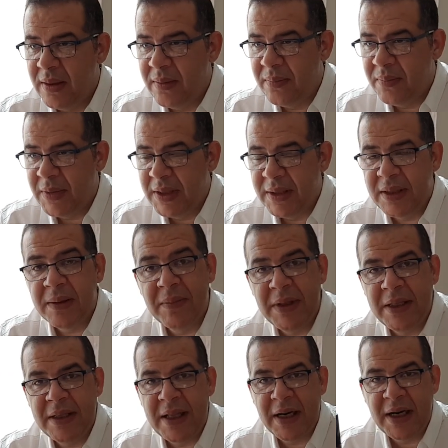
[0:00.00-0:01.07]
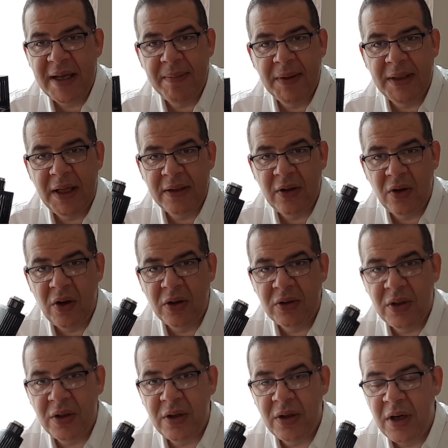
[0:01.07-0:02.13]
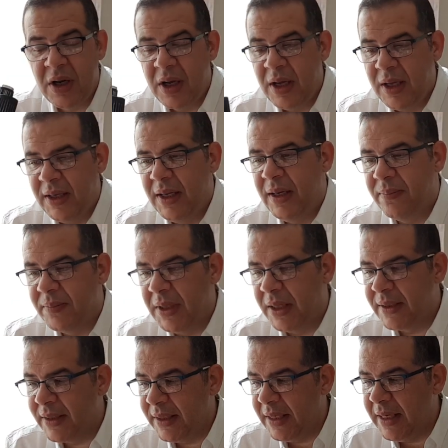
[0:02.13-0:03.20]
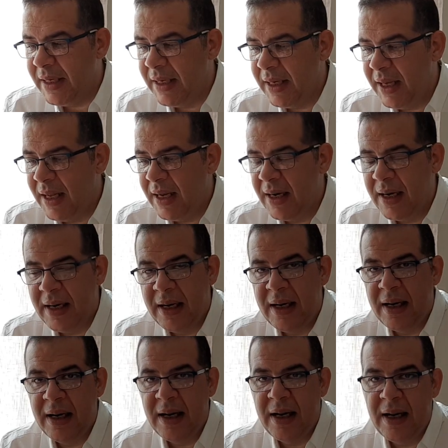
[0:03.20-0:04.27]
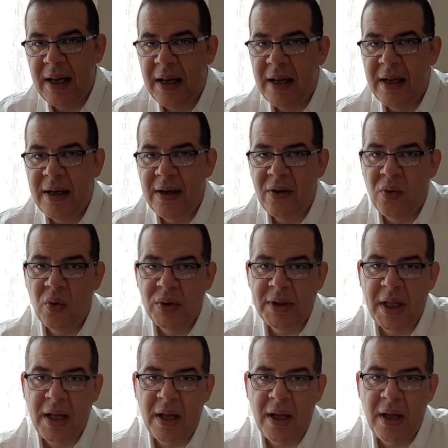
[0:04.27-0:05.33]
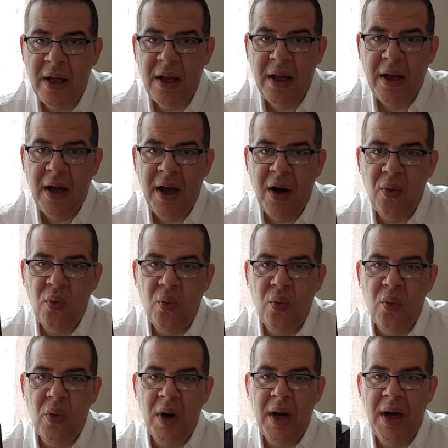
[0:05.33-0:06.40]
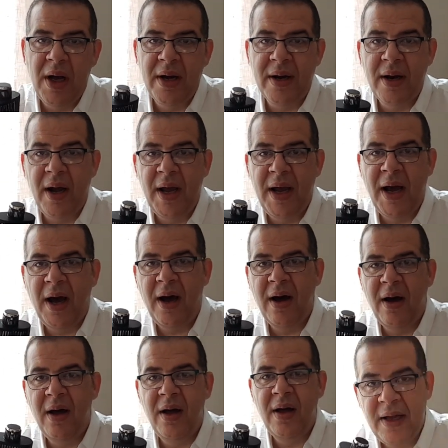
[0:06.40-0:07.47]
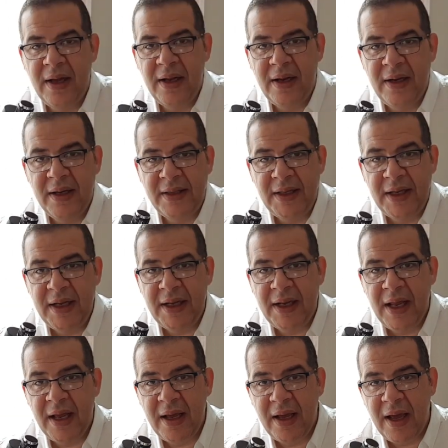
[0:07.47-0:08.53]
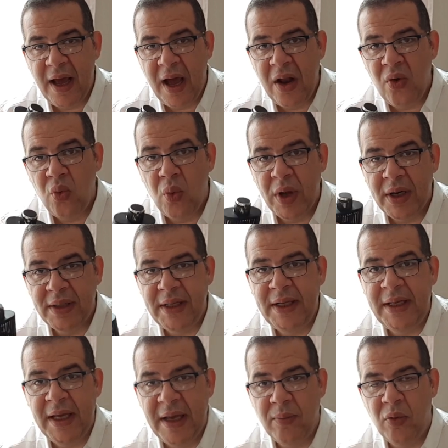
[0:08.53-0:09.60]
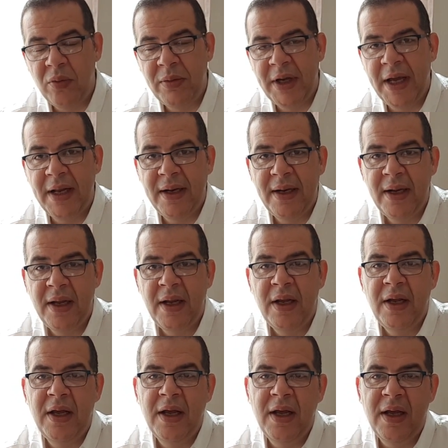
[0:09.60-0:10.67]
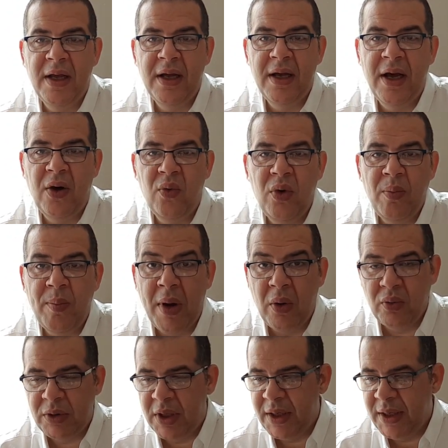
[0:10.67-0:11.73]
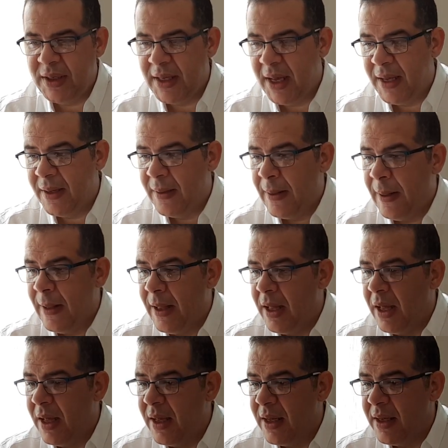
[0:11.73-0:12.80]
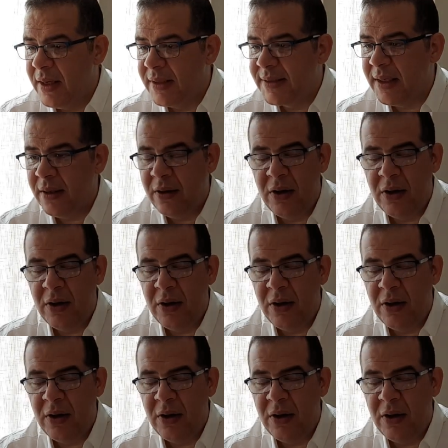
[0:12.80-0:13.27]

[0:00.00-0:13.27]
من ضمن تركيبة هذا العطر يلي بتعطيه النوتة أو الرائحة الثقيلة الوردية ممكن أو البودرية سعر